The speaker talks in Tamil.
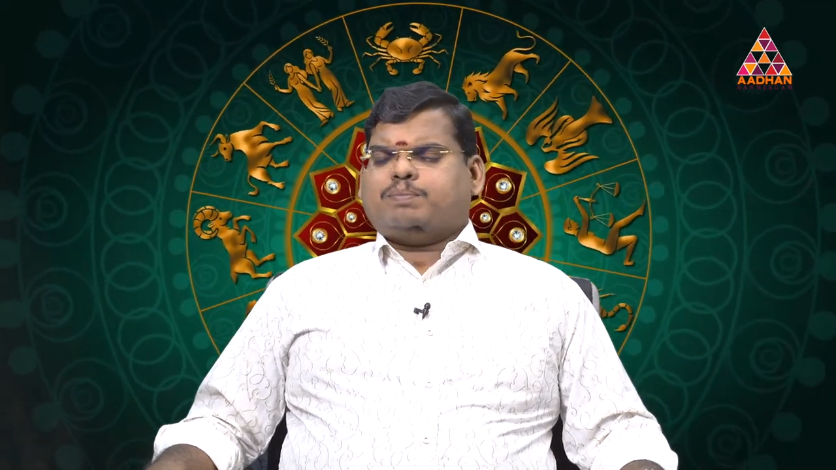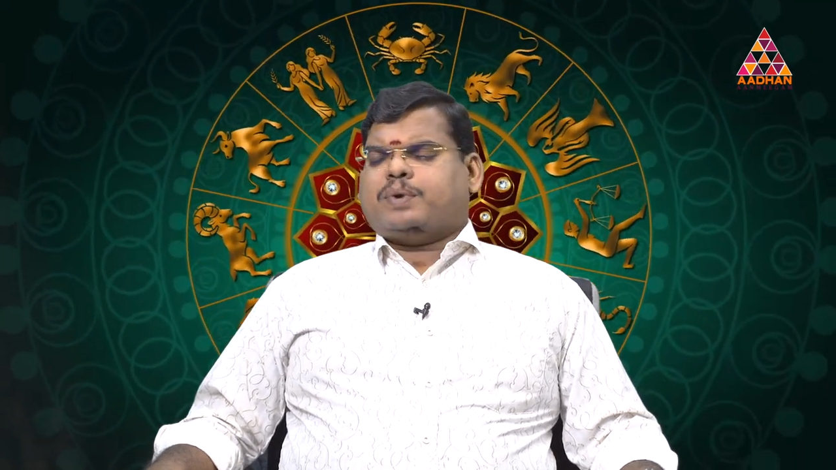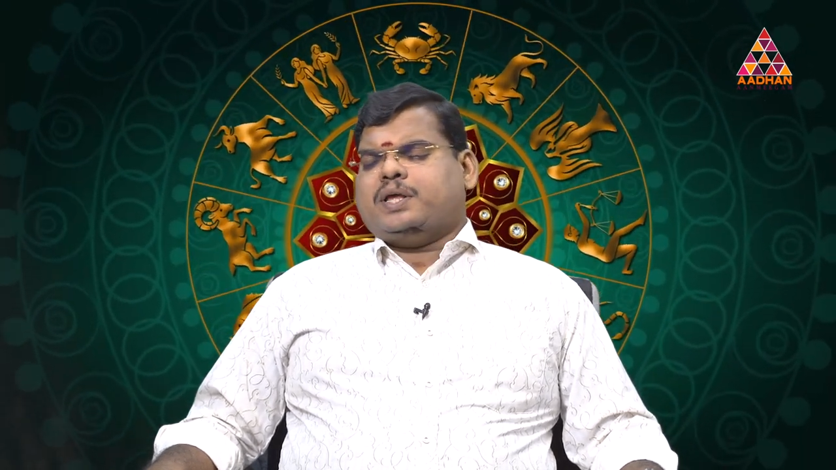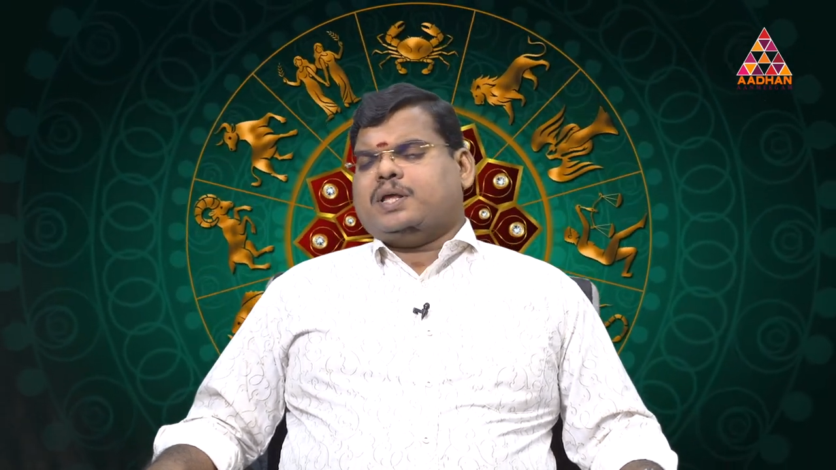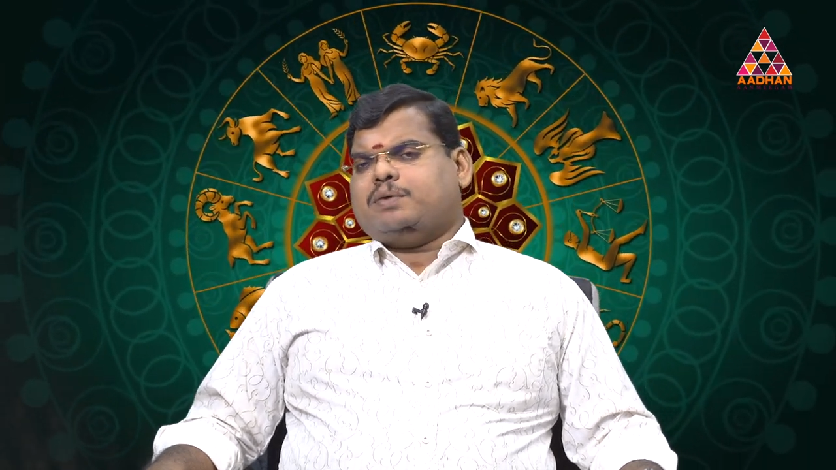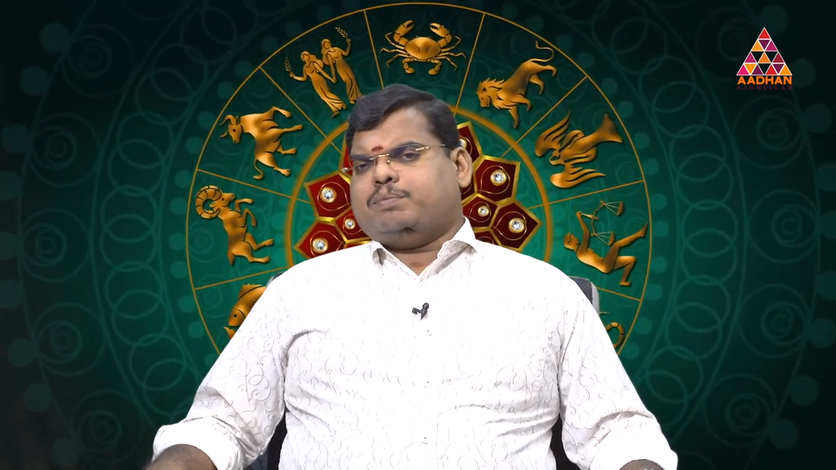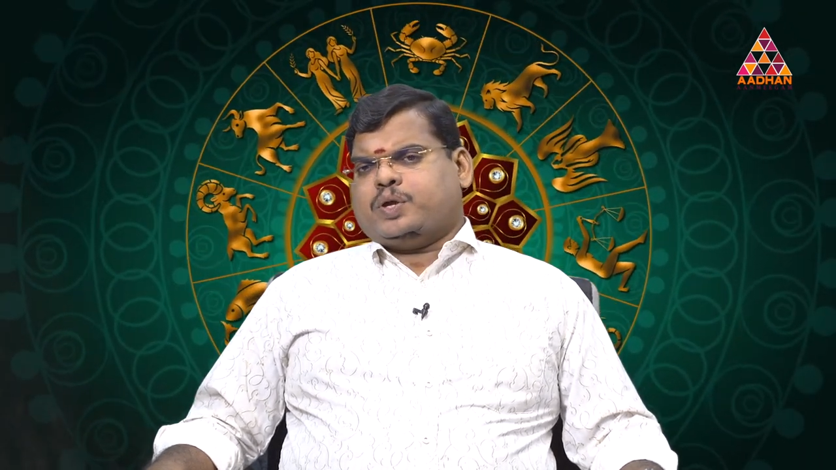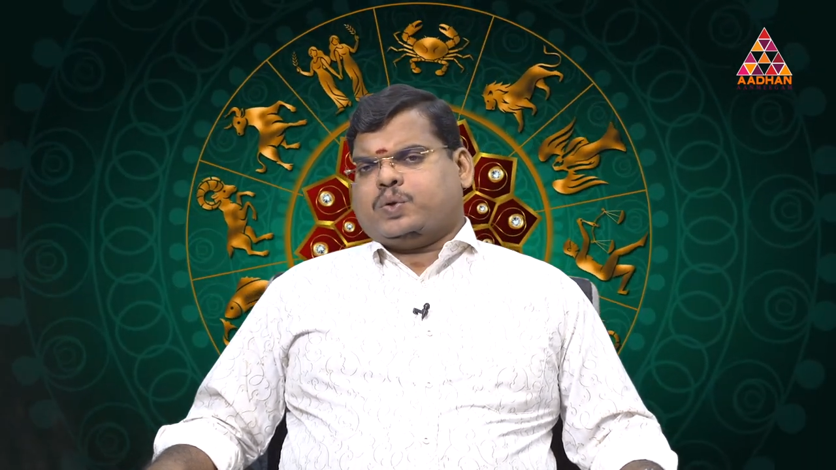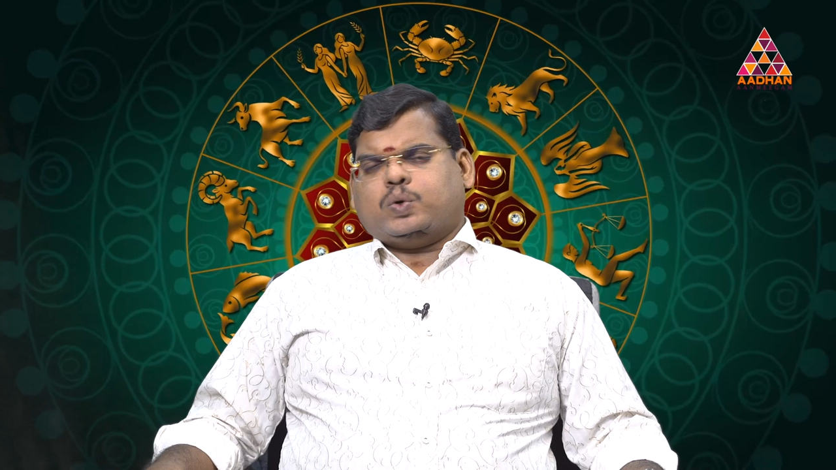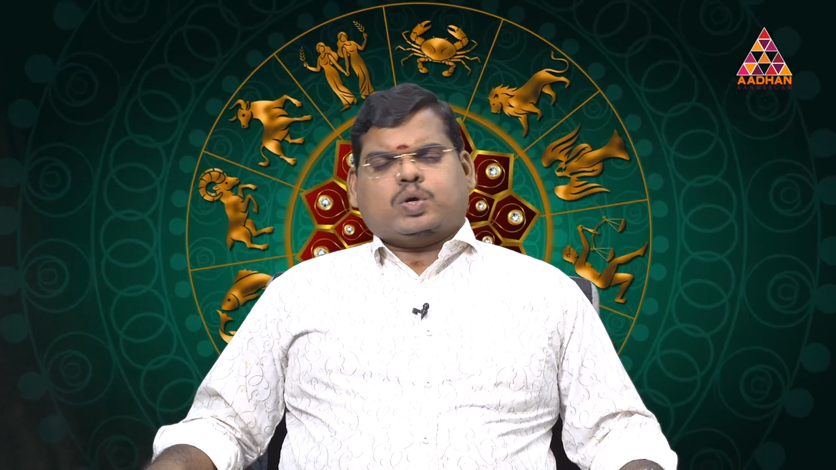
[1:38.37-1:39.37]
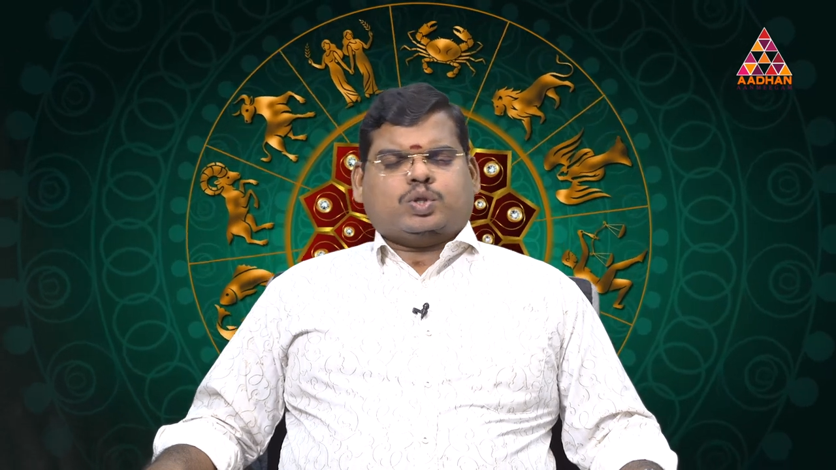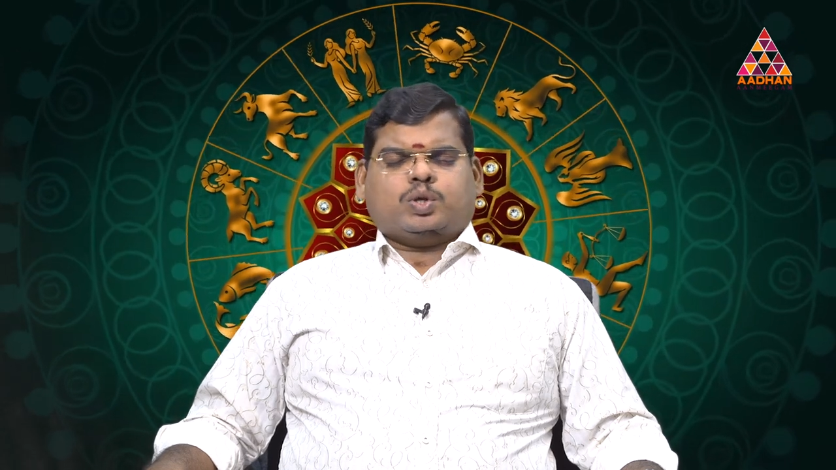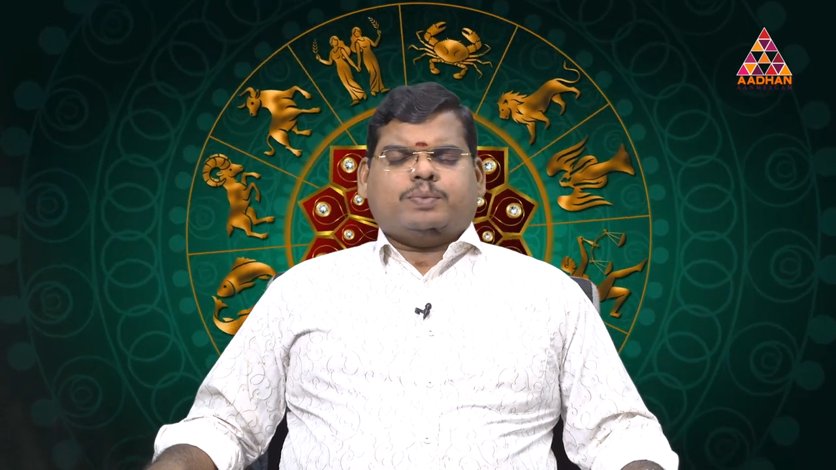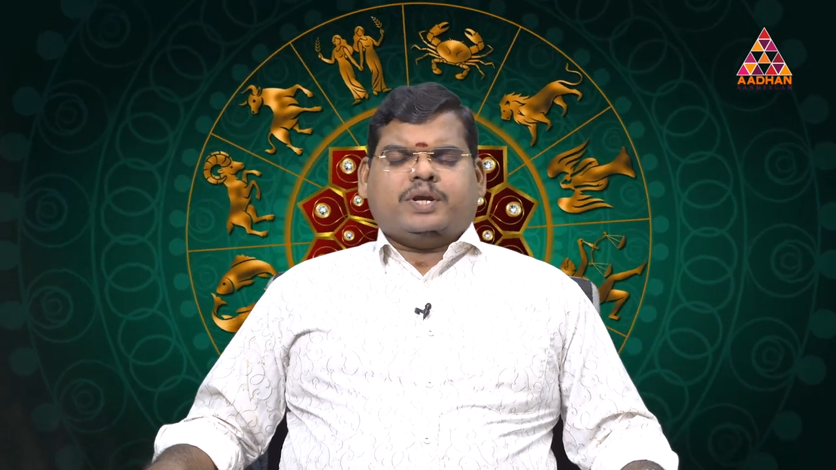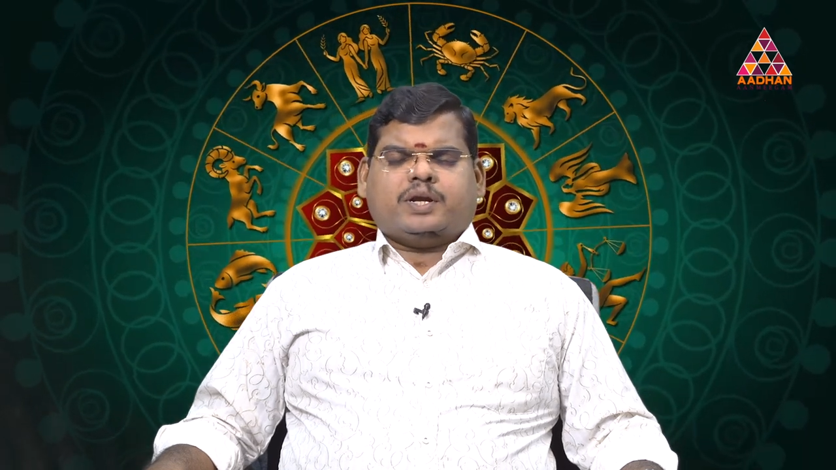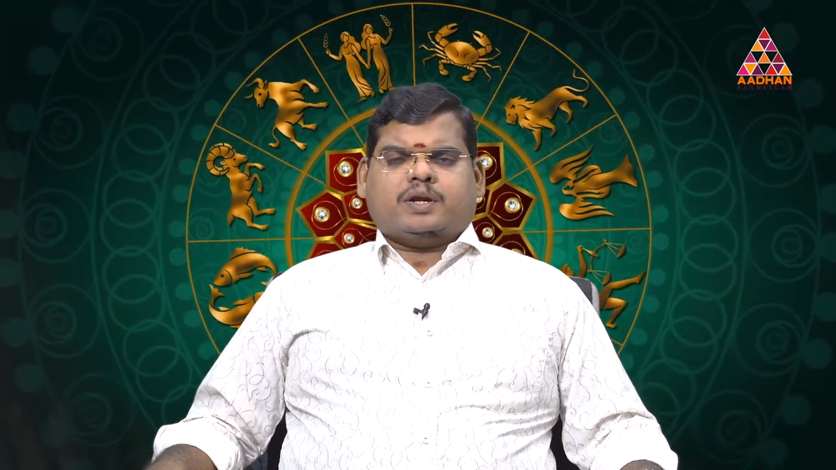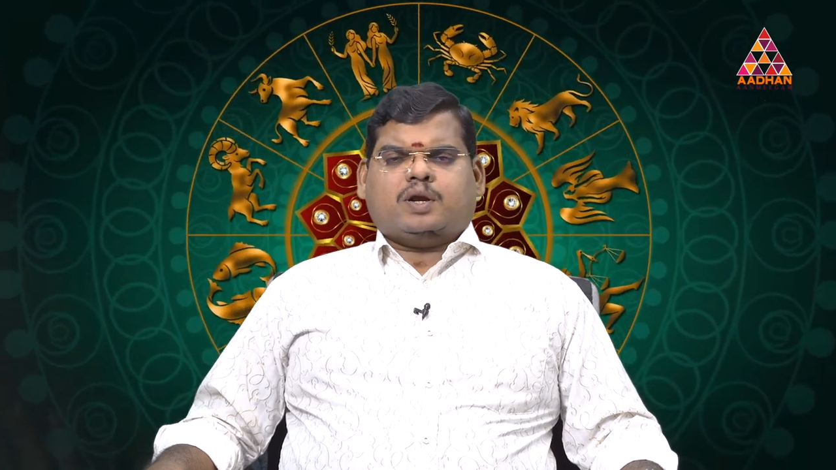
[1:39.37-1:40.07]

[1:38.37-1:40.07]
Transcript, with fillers: பணிகளை மேற்கொள்கிறதுக்கும் இன்றைய